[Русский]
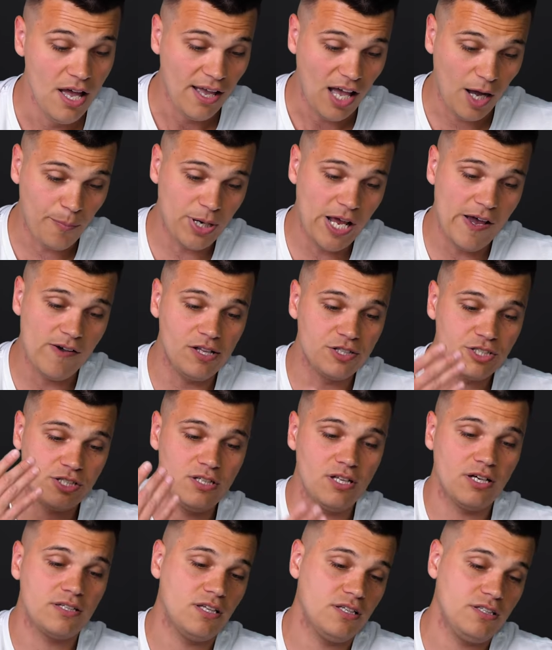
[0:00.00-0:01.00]
Как правило,
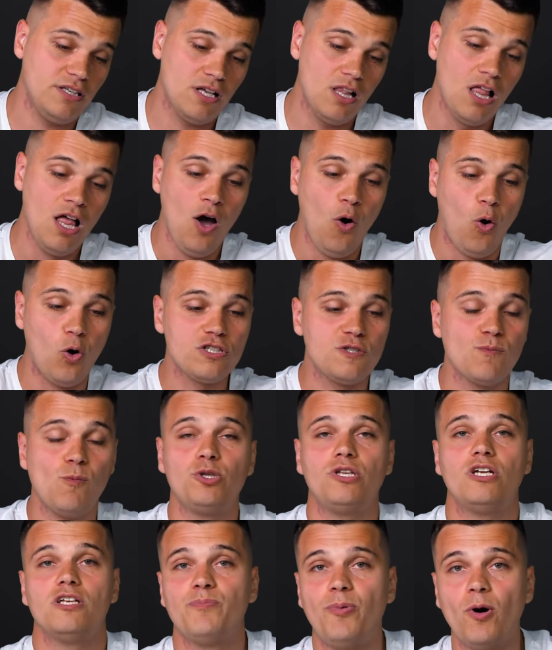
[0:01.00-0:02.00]
человек надел, он
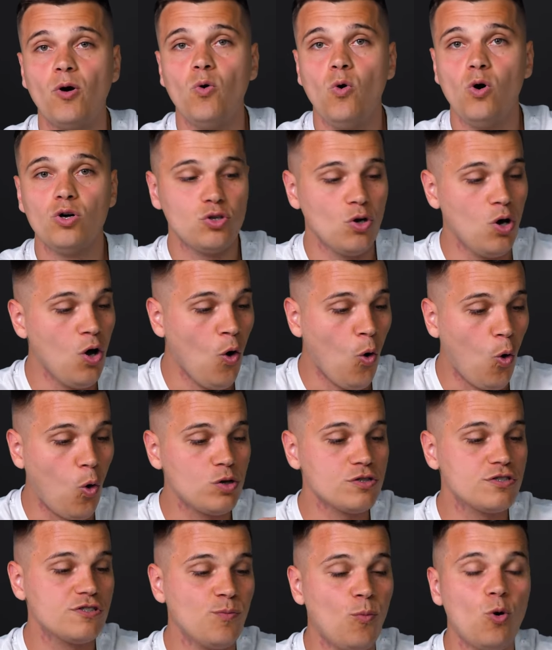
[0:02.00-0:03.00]
смотрит погоду,
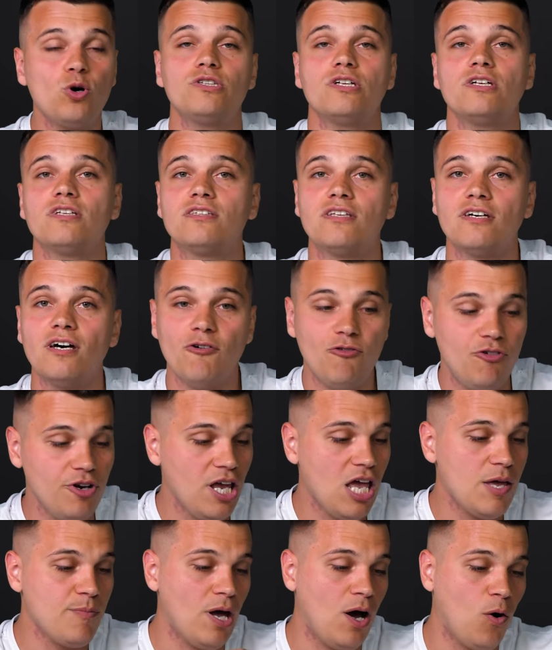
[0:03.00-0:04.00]
он смотрит э,
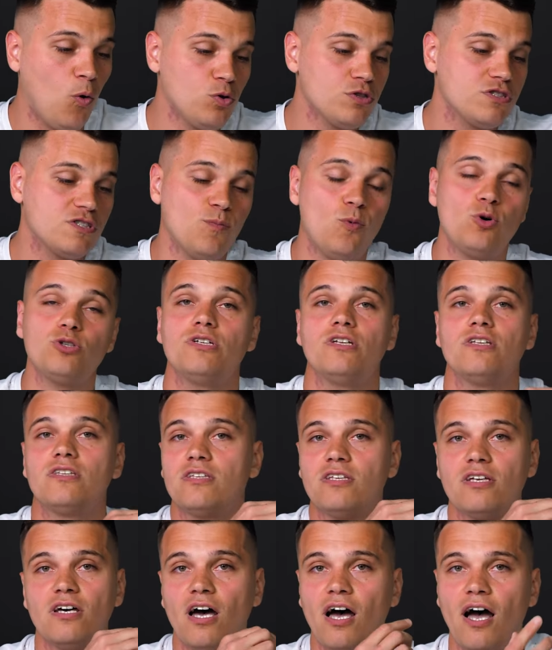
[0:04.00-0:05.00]
время, он
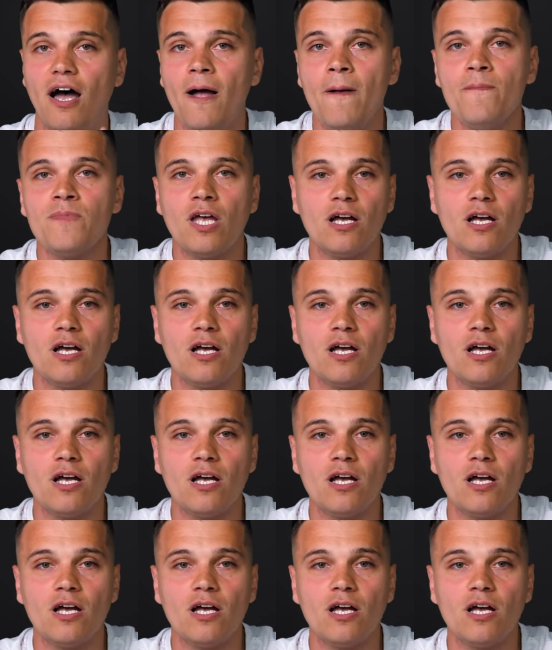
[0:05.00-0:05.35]
смотрит, э,